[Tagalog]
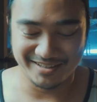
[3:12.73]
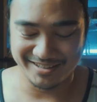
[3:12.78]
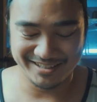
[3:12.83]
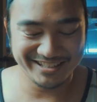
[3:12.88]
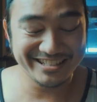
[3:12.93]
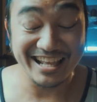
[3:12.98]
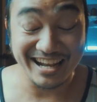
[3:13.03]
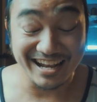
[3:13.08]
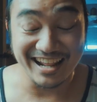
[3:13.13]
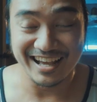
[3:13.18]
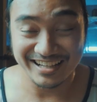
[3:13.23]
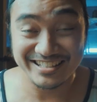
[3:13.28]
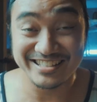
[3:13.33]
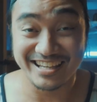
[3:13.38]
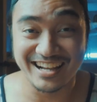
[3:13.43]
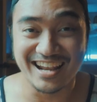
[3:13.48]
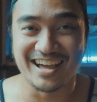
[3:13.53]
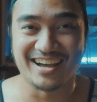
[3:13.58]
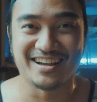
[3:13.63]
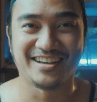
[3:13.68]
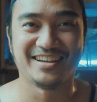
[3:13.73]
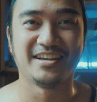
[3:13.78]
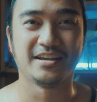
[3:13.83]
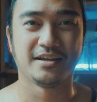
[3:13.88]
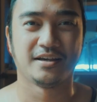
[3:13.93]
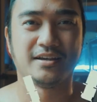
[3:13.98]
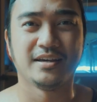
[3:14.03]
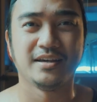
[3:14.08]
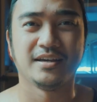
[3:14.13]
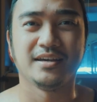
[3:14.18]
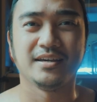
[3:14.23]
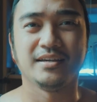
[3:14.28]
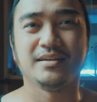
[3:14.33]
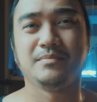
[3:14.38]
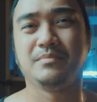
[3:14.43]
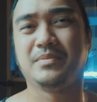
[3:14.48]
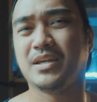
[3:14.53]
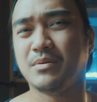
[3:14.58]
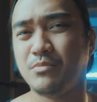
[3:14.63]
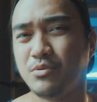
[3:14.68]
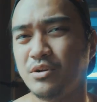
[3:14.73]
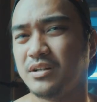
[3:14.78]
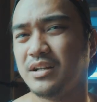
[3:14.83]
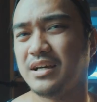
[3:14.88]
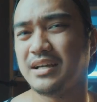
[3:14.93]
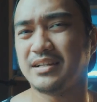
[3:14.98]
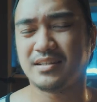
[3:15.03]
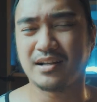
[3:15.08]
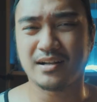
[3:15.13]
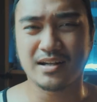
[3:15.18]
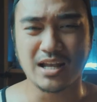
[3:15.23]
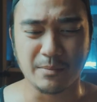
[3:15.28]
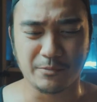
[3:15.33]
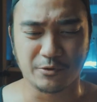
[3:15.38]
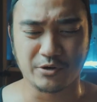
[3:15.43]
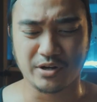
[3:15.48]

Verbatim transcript: Isa lang, isa lang. Bigyan mo lang ng isang clap.